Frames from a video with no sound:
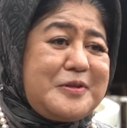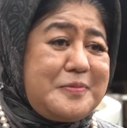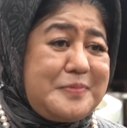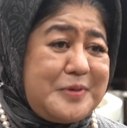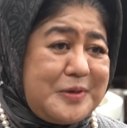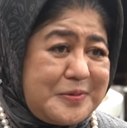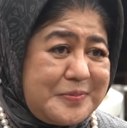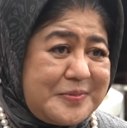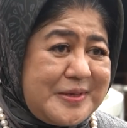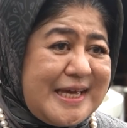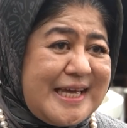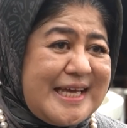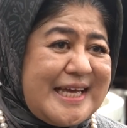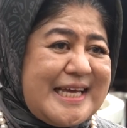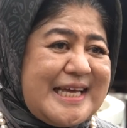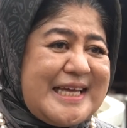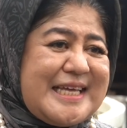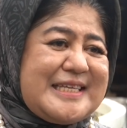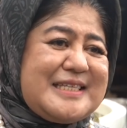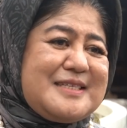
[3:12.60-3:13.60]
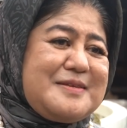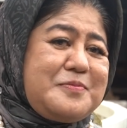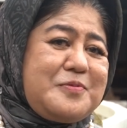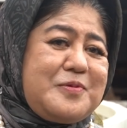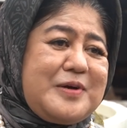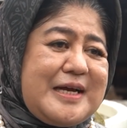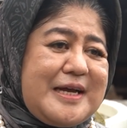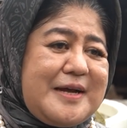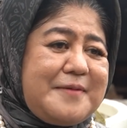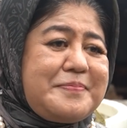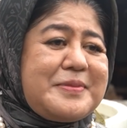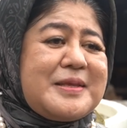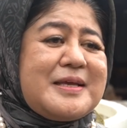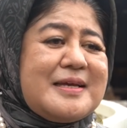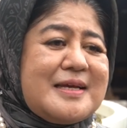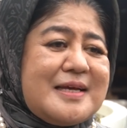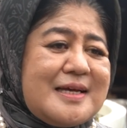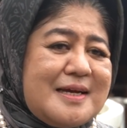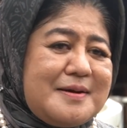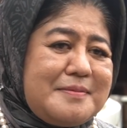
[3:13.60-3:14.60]
nggak tahu Minumnya. Semua. Minumnya apa
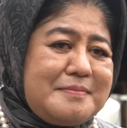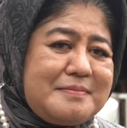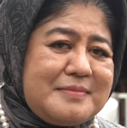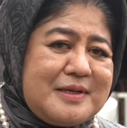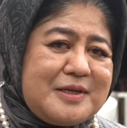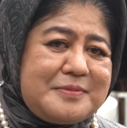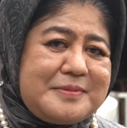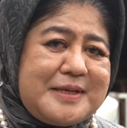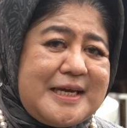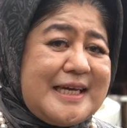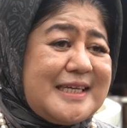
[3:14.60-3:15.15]
nih yang free Minumnya